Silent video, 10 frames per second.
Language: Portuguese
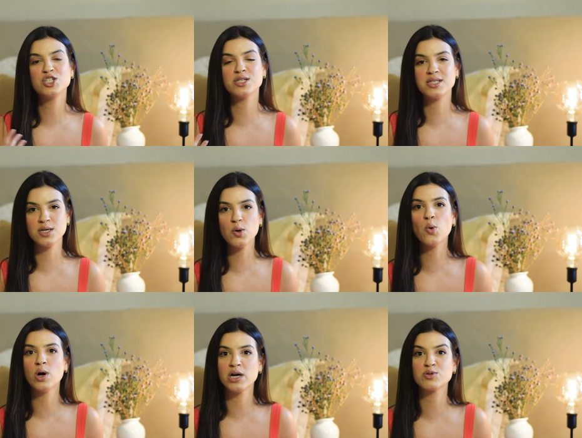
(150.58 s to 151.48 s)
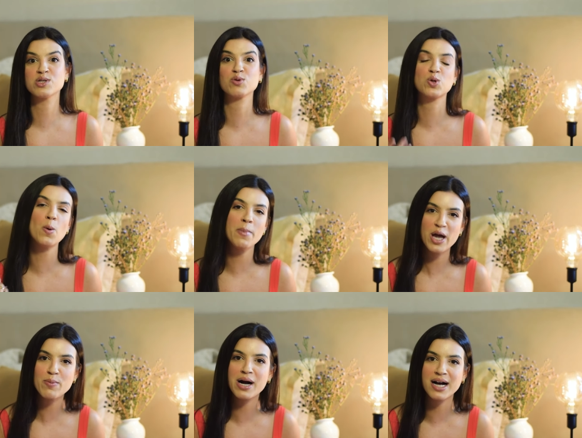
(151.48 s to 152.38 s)
de cinco anos eu tomei
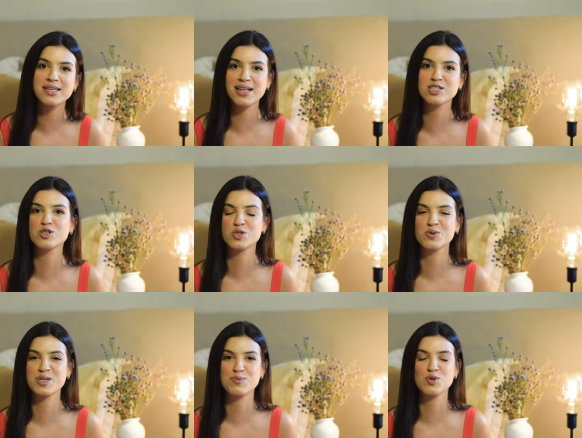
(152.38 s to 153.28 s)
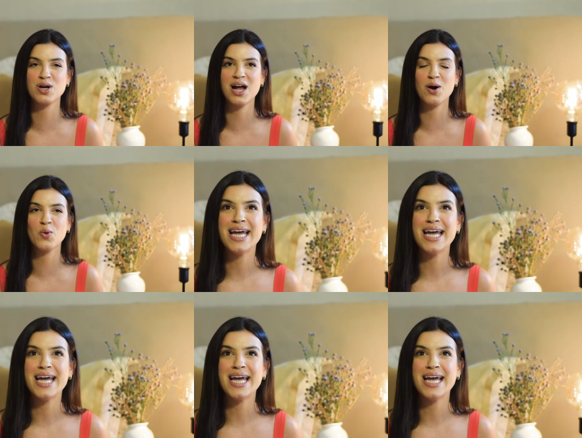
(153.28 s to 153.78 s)
uma cartela de anticoncepcional